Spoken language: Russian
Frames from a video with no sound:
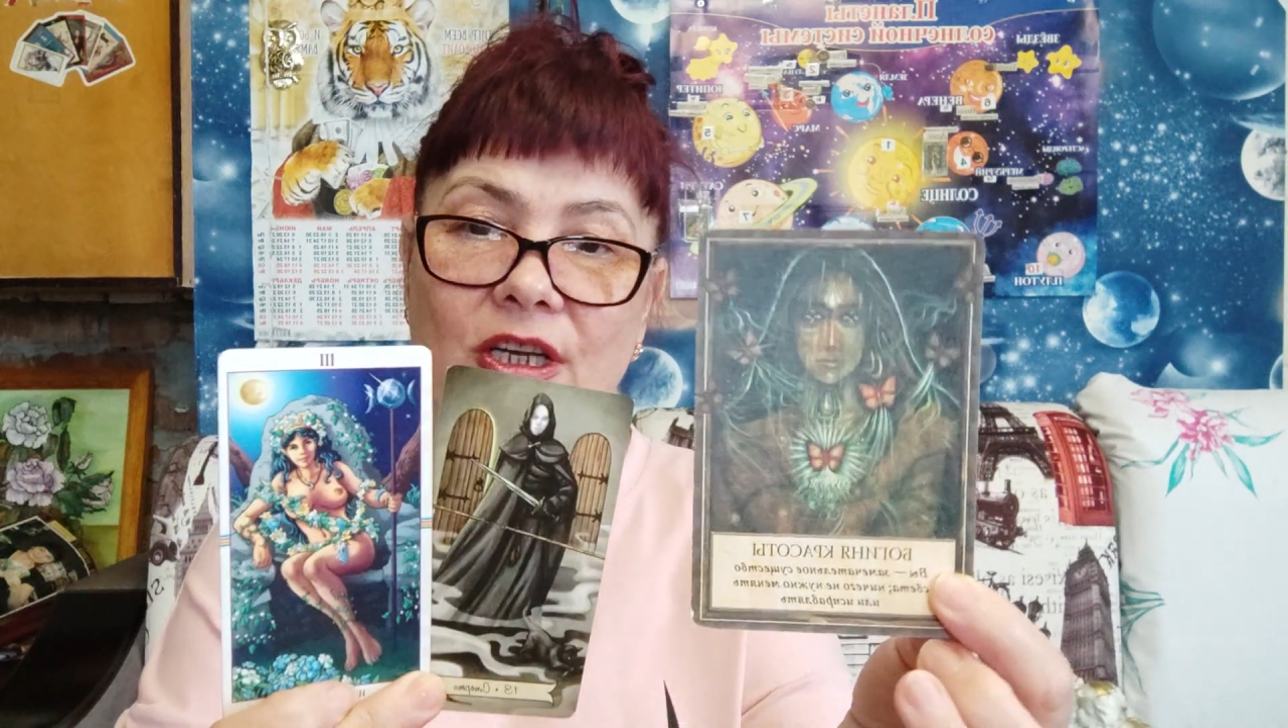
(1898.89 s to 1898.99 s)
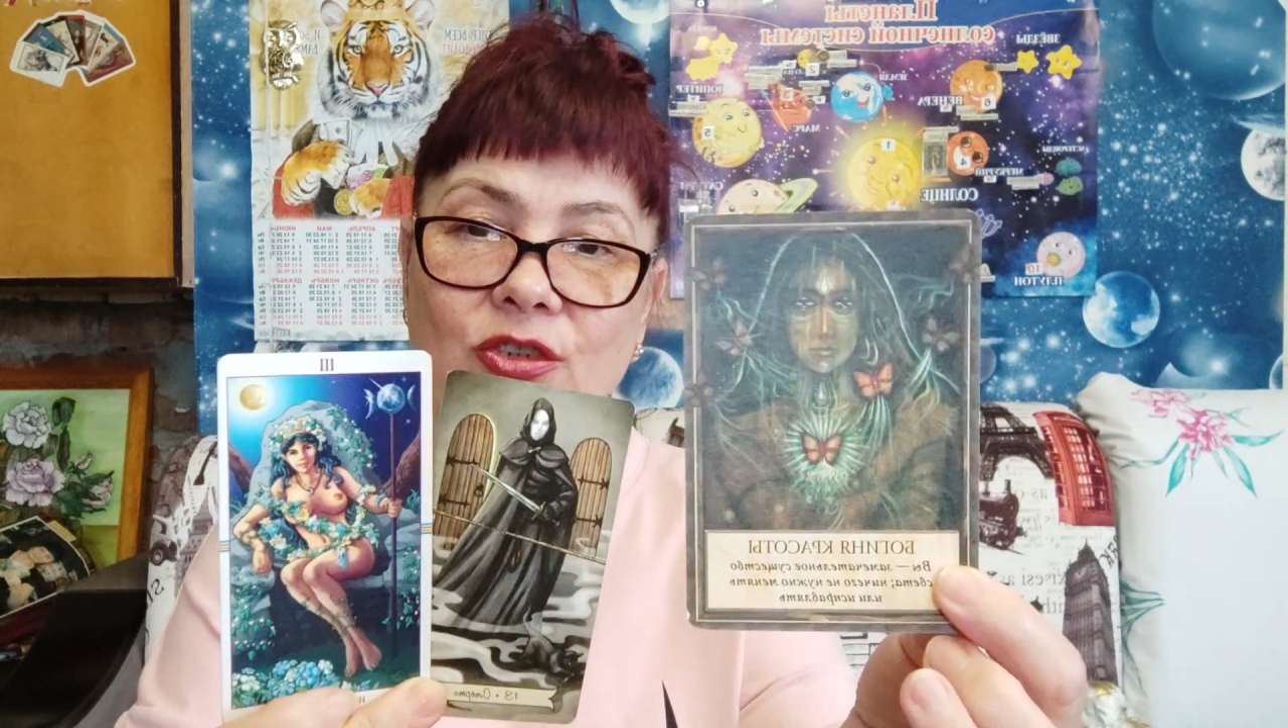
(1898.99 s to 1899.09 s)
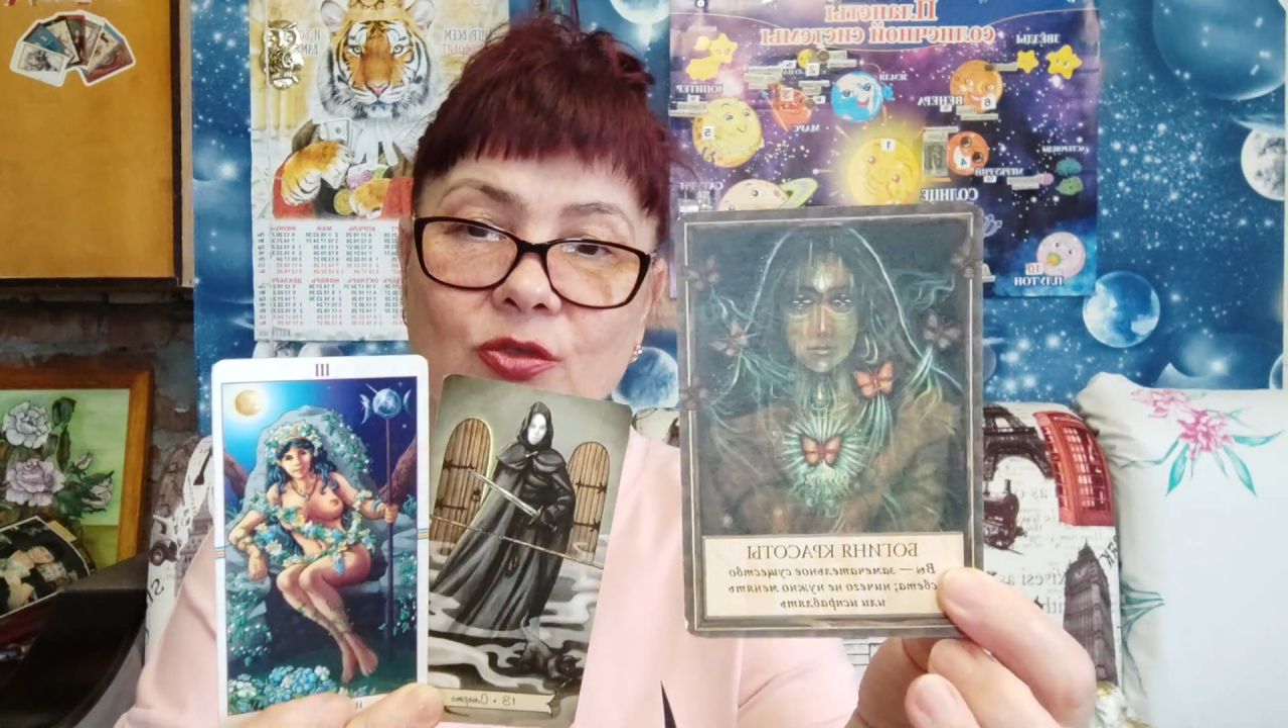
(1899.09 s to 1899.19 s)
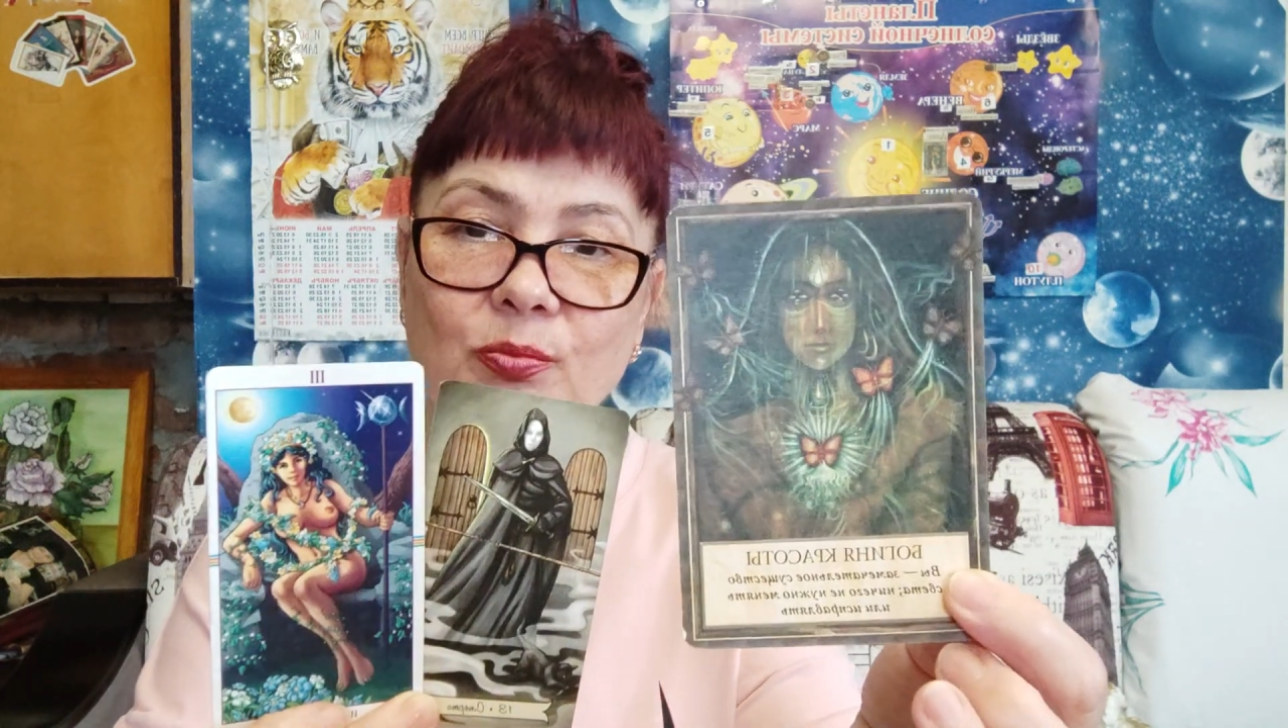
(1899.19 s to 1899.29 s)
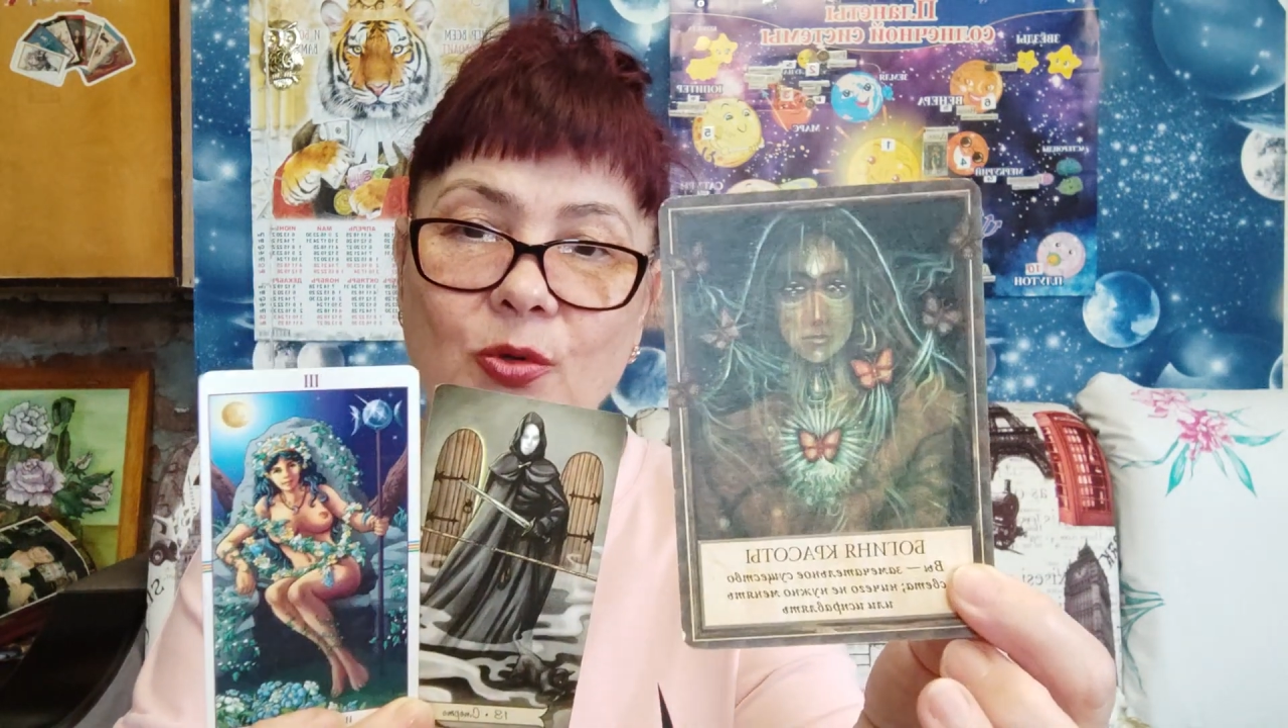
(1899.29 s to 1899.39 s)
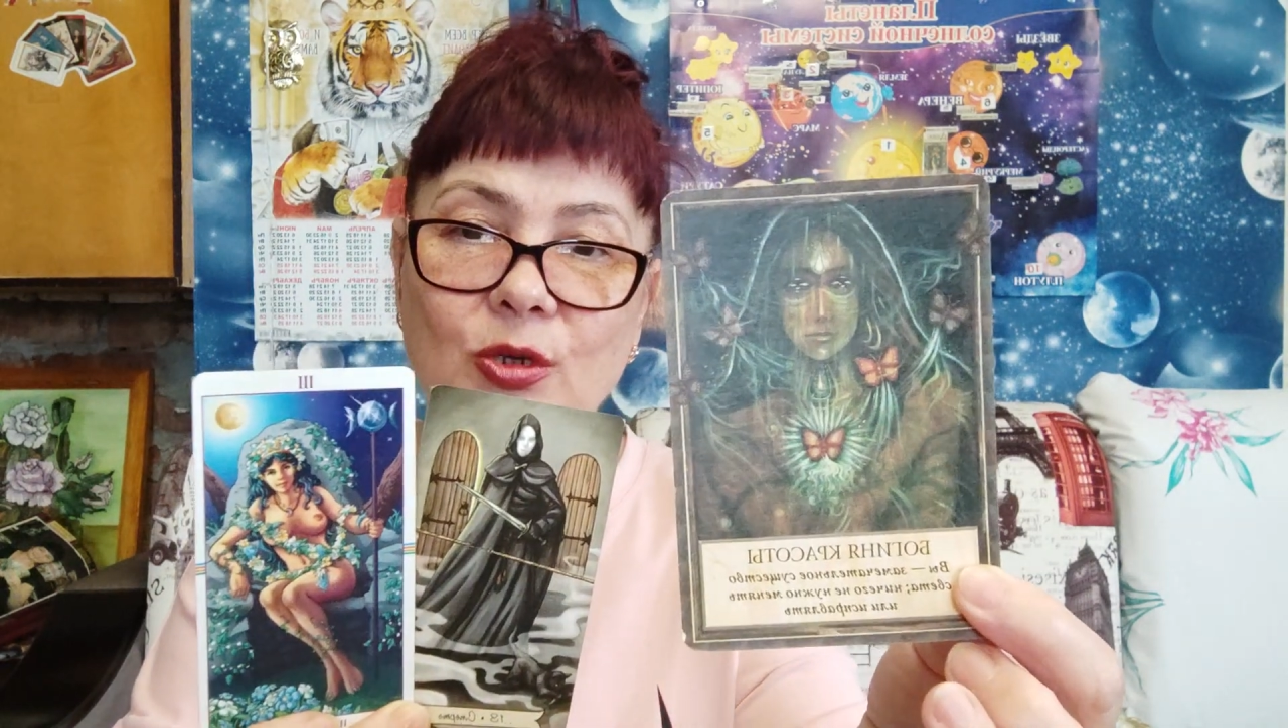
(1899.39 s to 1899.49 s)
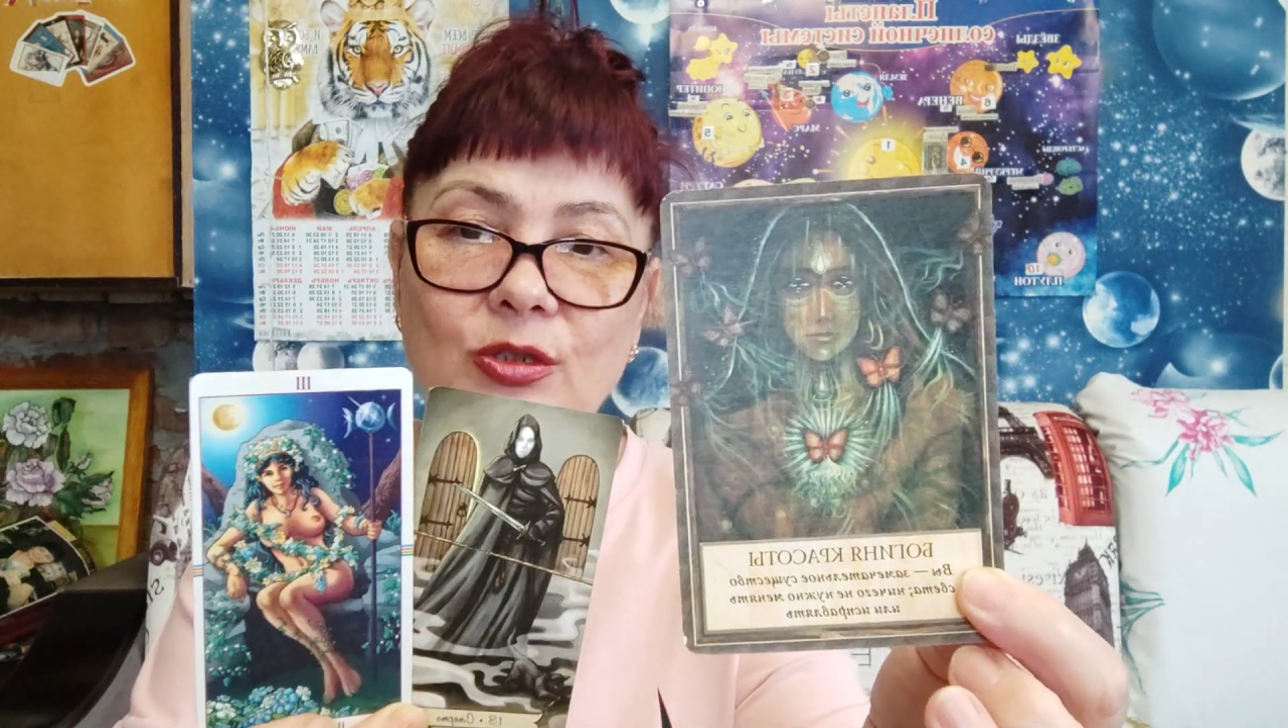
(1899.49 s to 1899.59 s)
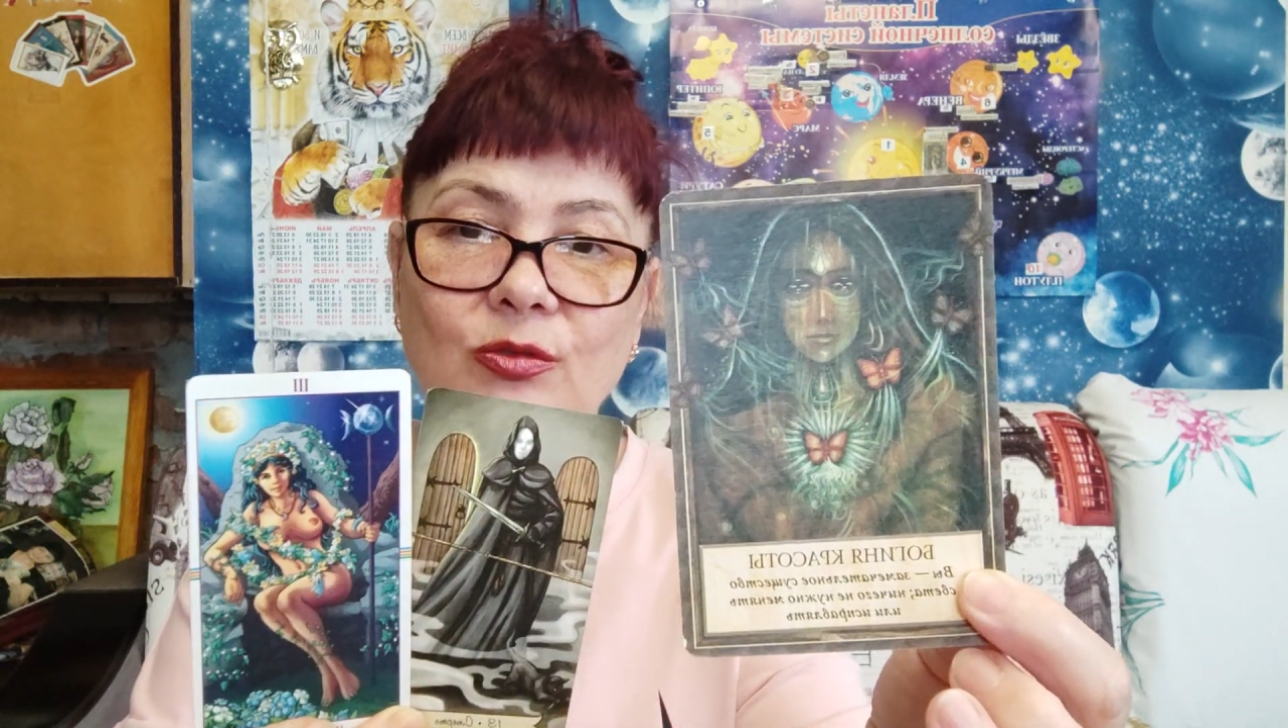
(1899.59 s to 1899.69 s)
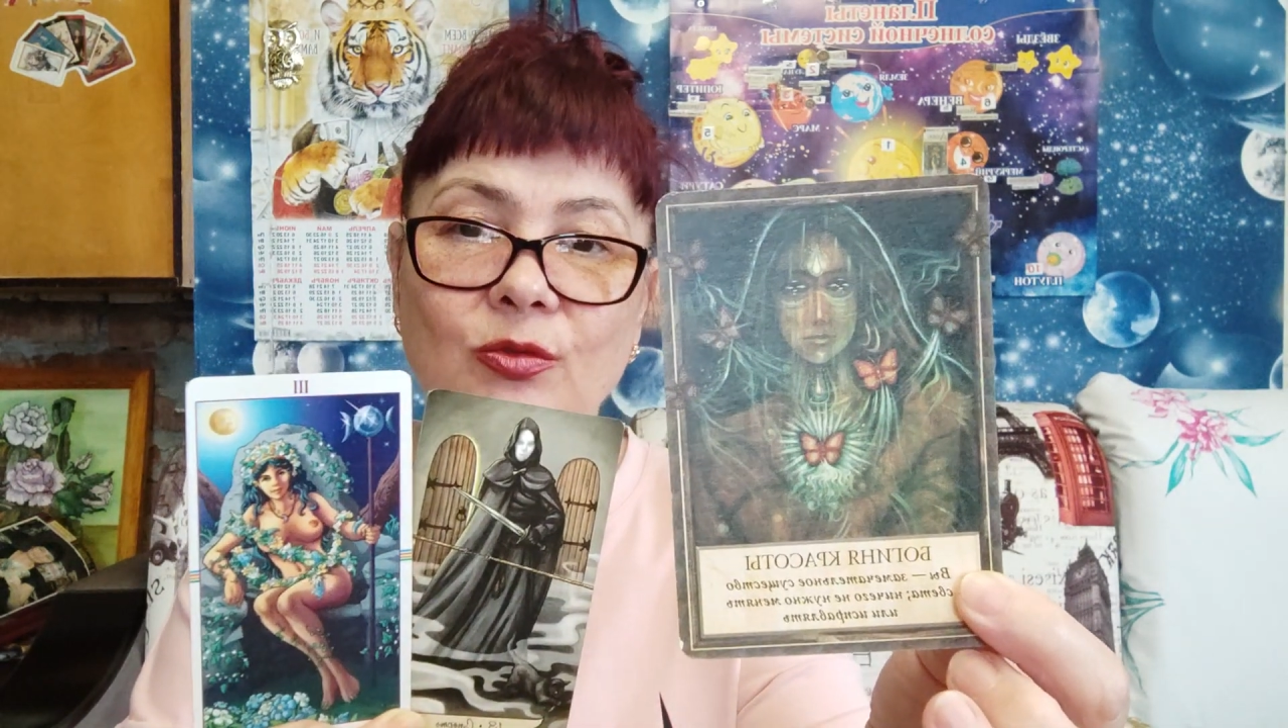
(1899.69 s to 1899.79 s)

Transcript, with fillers: в вашу пользу.